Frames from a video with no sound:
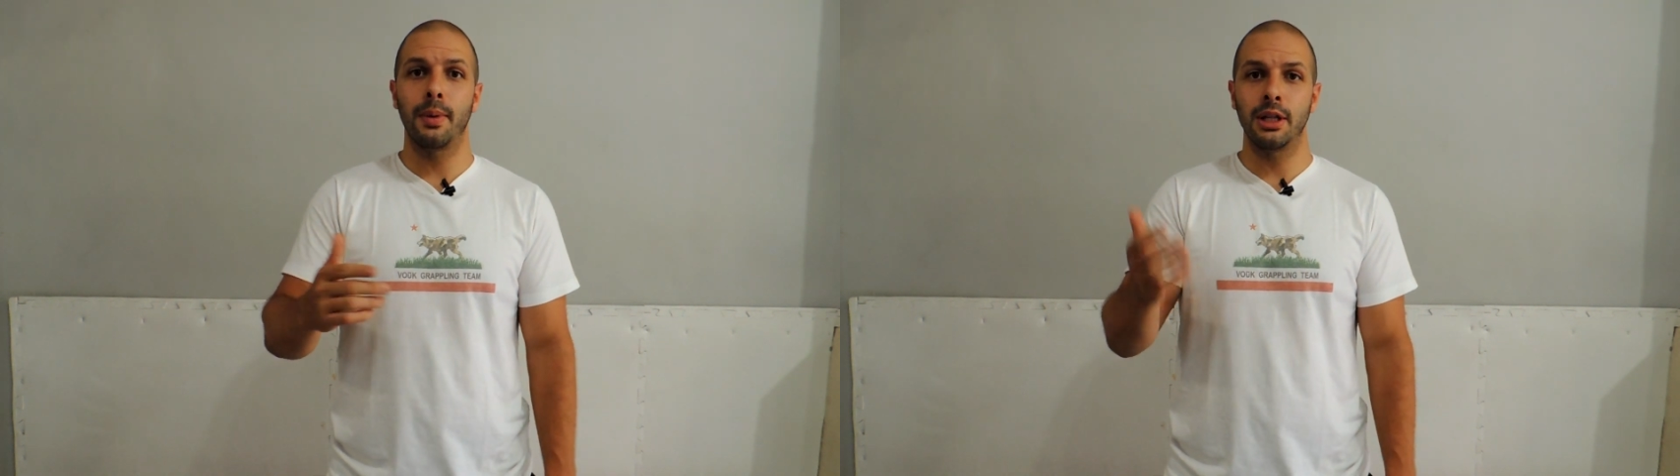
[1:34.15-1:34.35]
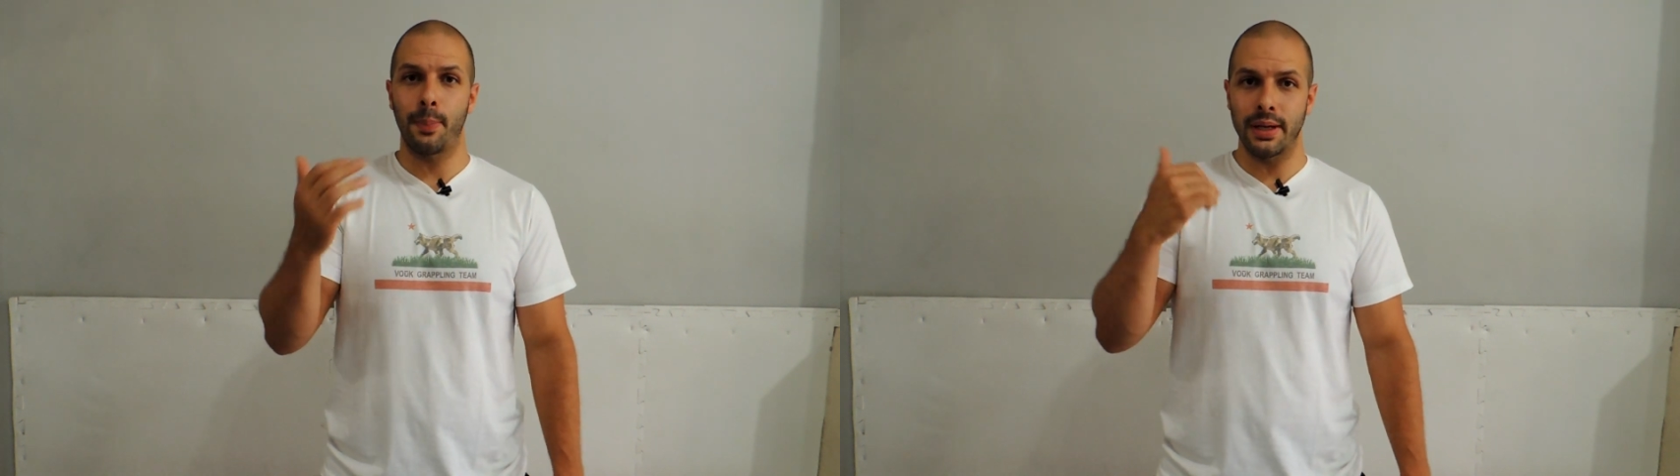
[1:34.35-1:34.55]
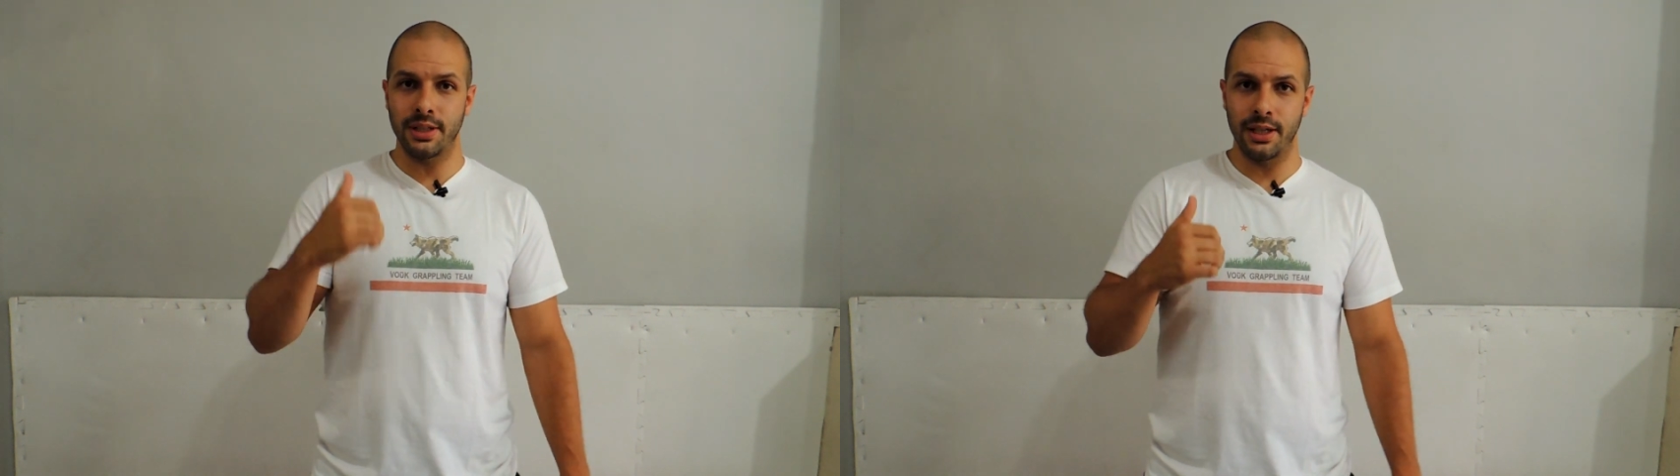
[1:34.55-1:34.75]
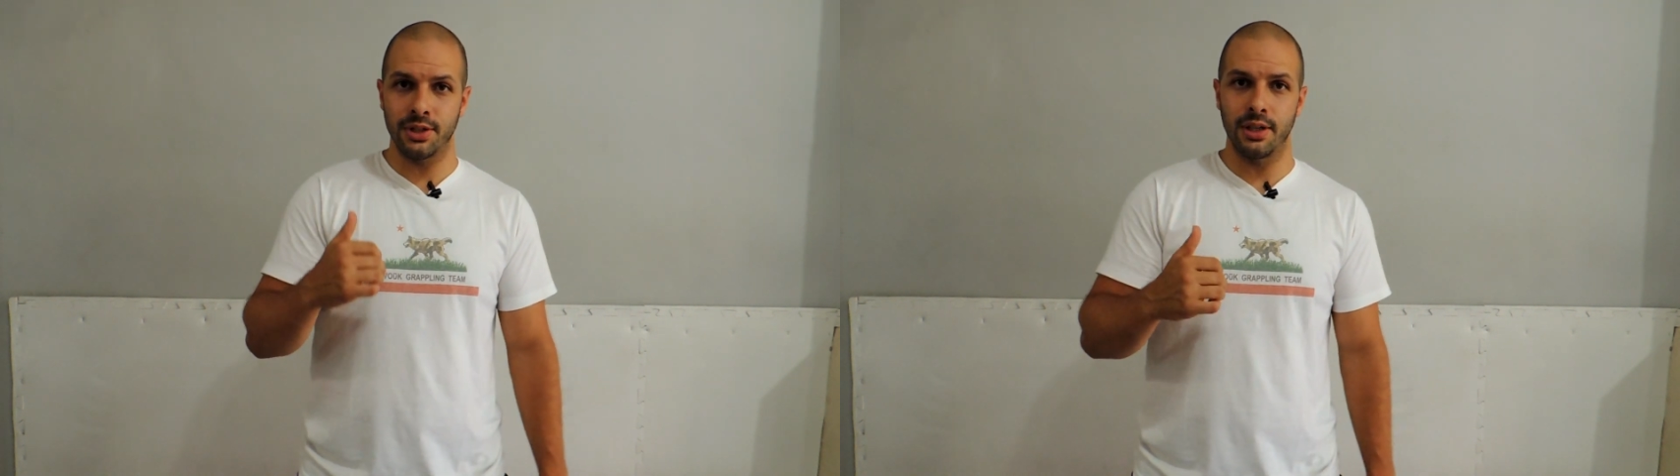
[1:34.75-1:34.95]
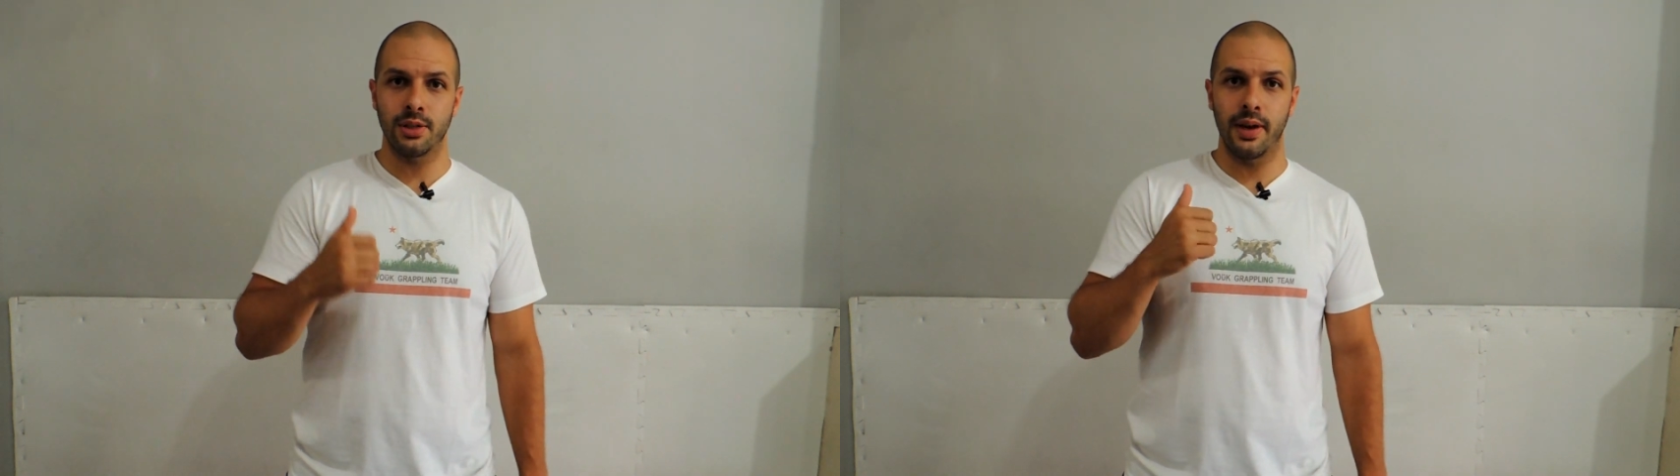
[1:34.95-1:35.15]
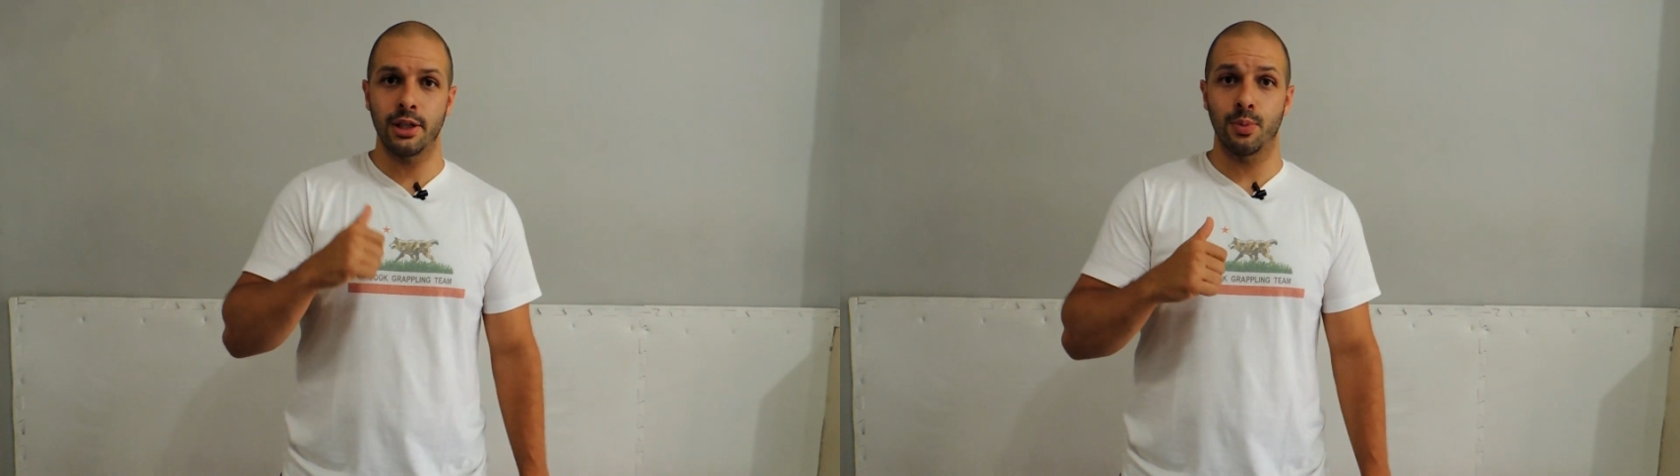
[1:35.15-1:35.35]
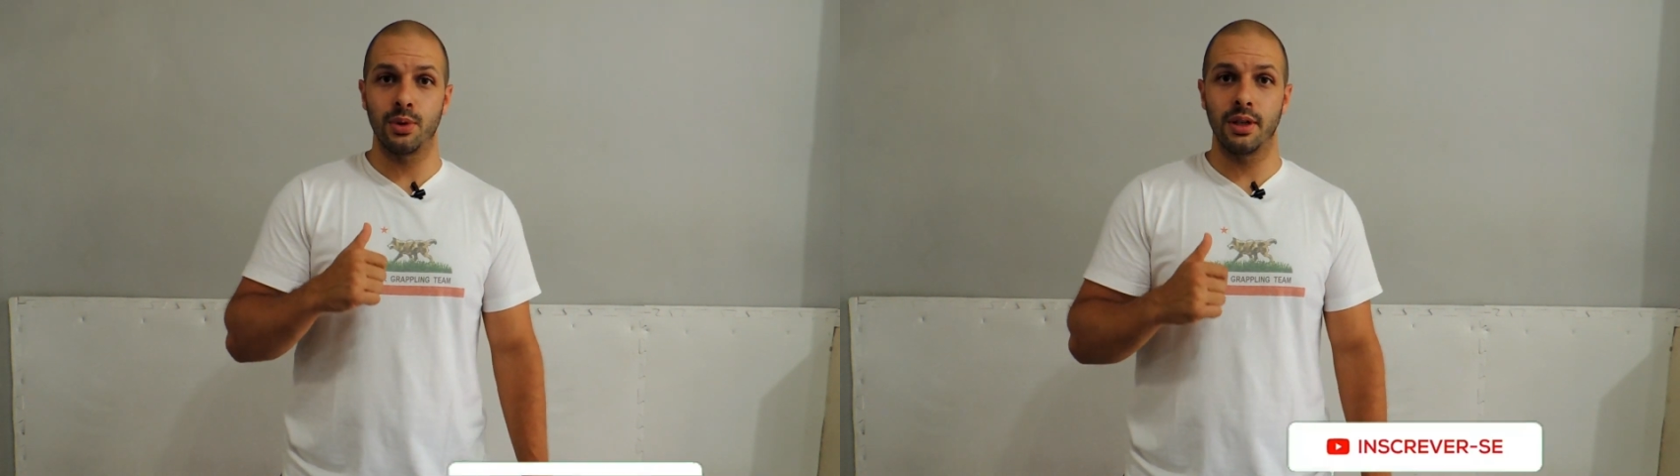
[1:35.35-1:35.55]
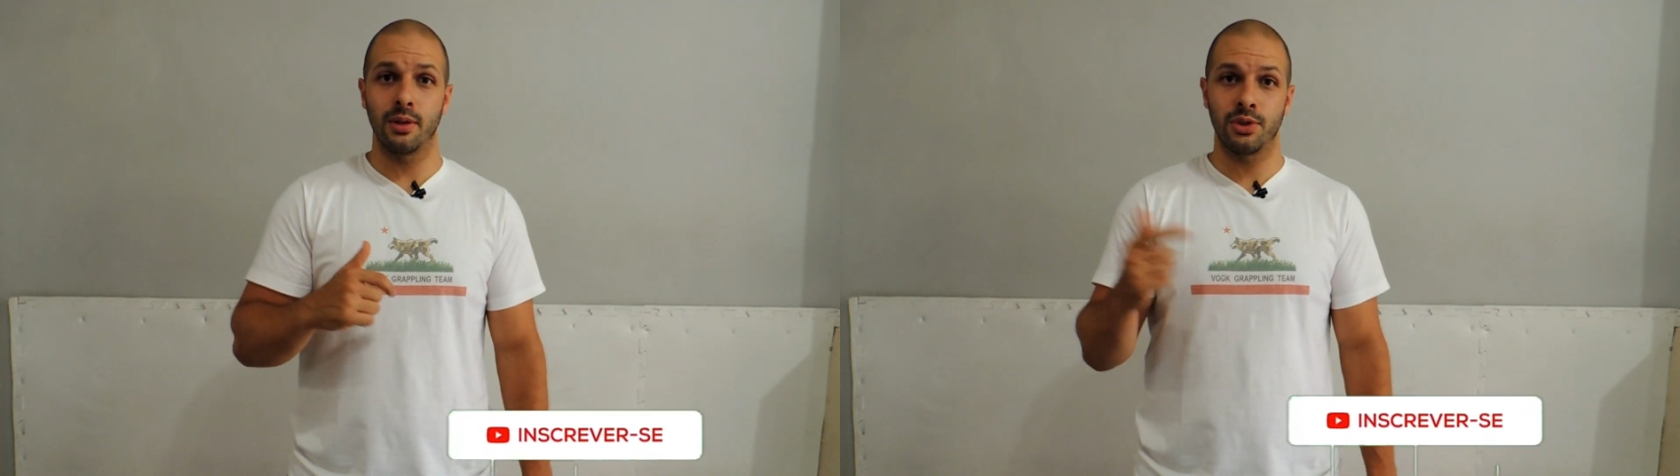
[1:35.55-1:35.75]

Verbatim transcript: manda pra gente que a gente vai responder.